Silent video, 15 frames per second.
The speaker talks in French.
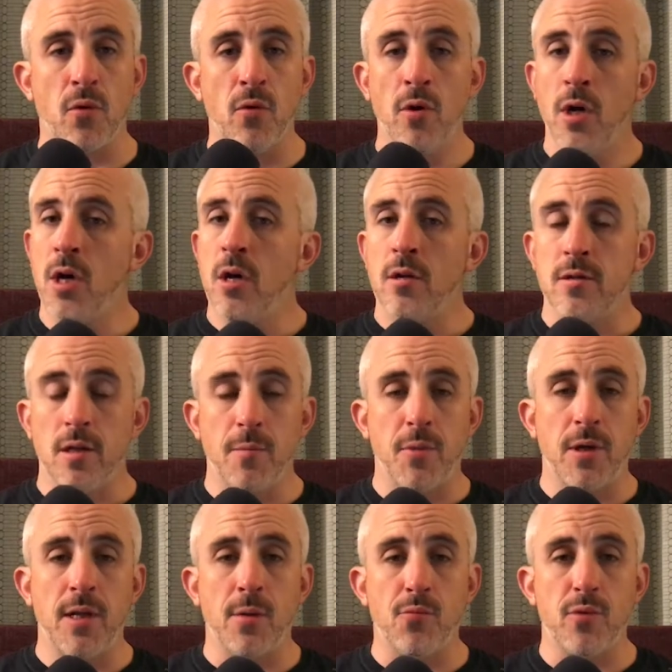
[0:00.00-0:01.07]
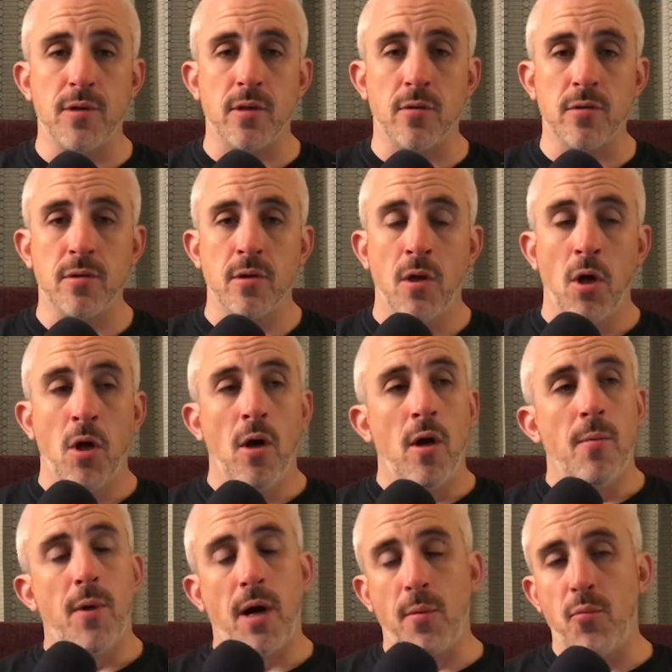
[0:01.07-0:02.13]
euros. C'est le prix de la puissance.
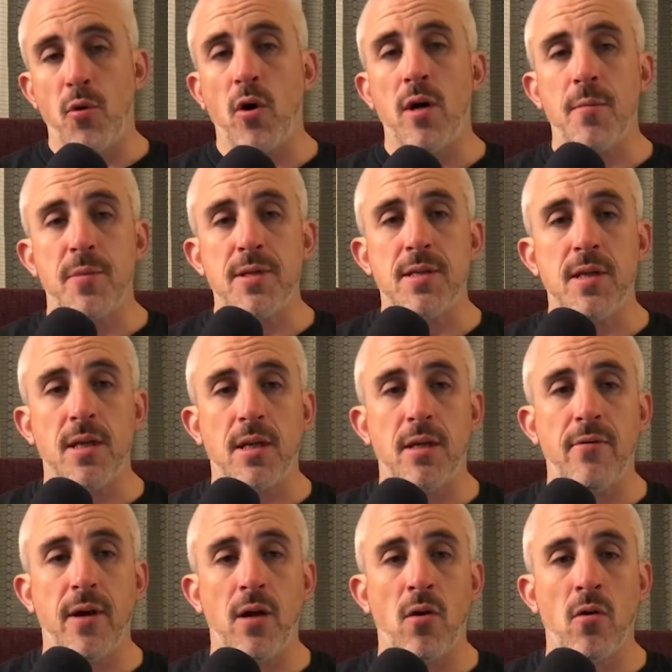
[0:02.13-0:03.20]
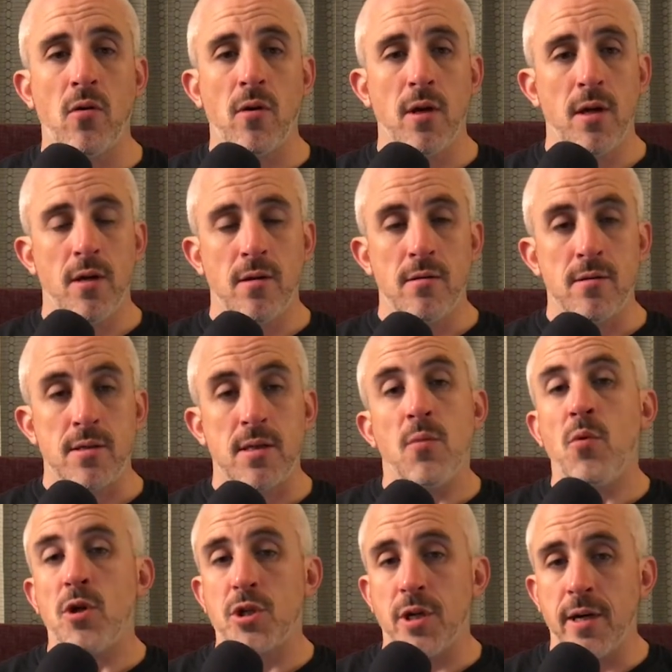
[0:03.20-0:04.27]
Par rapport à un PC équivalent, c'est
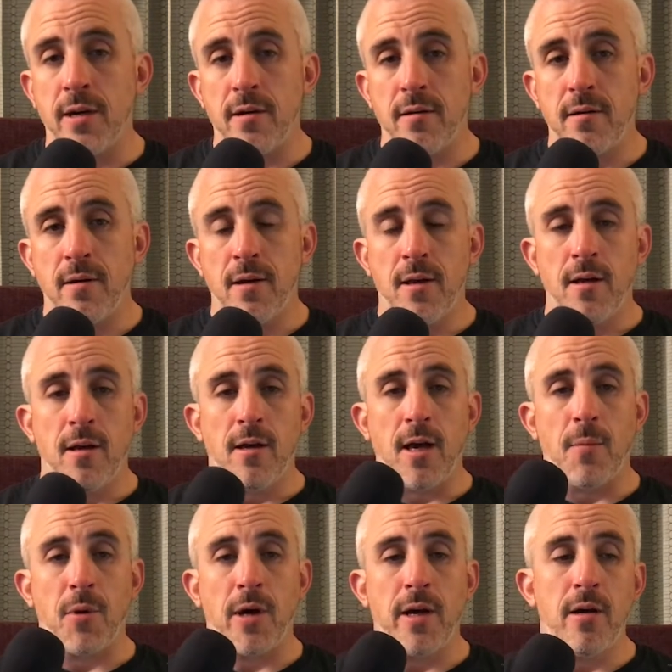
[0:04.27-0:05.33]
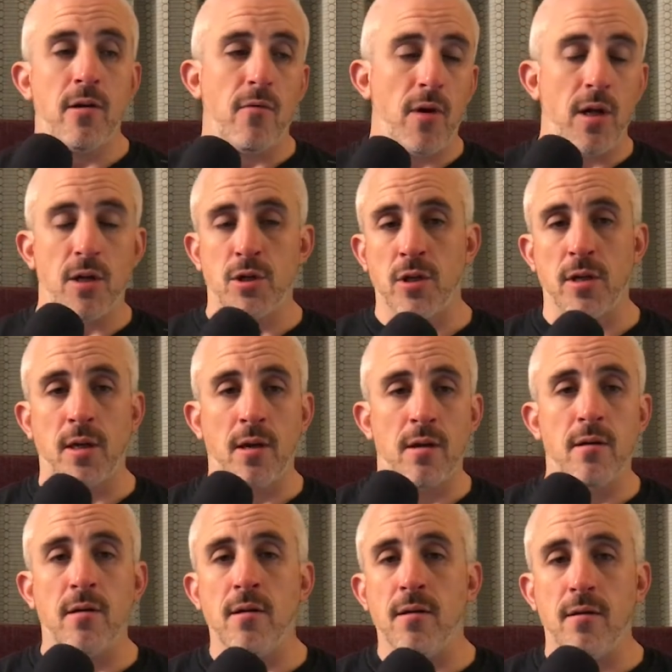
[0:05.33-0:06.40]
moins cher. Et après, euh, voilà, chacun
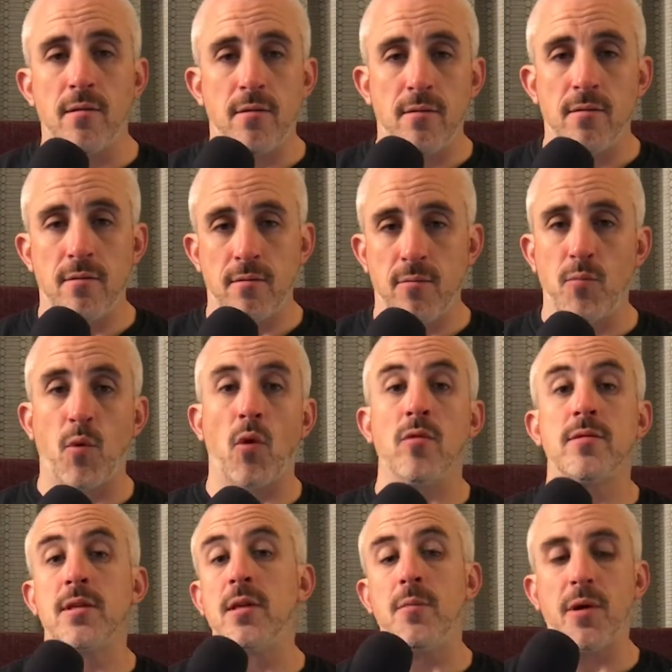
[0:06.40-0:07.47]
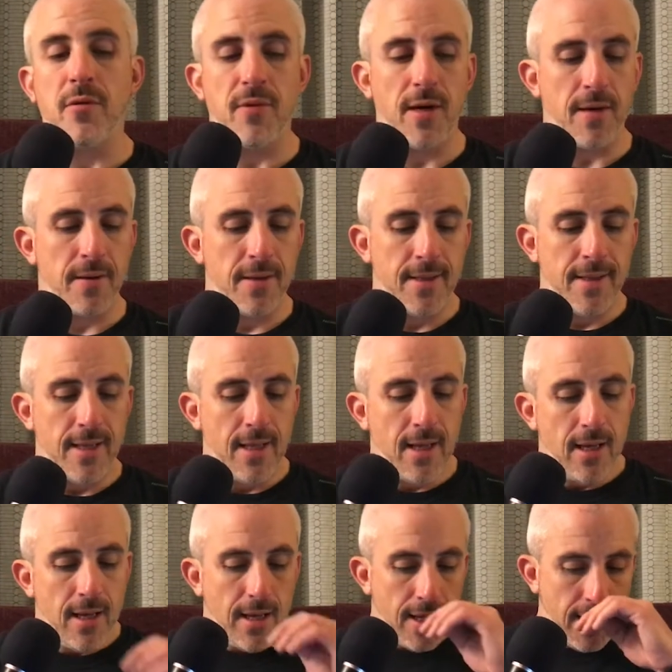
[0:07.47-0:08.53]
euh, prend ce qu'il préfère.
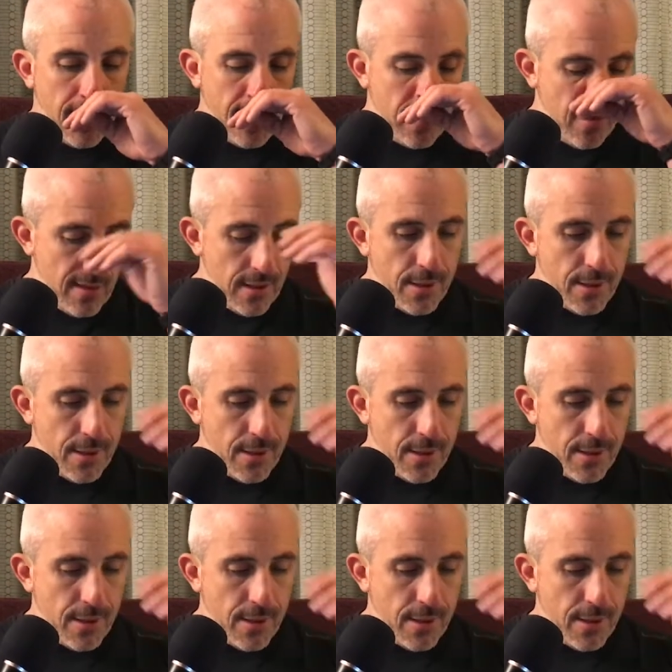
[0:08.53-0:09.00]
Et